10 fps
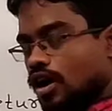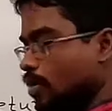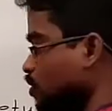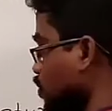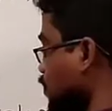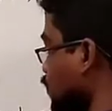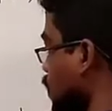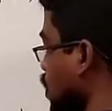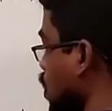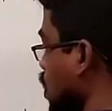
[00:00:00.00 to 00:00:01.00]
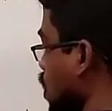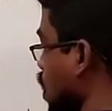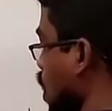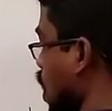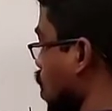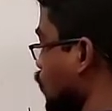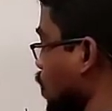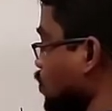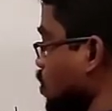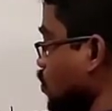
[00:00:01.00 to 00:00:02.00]
అని ఆబ్జెక్ట్ హావ్
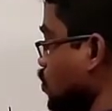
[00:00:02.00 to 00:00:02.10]
ఫామ్స్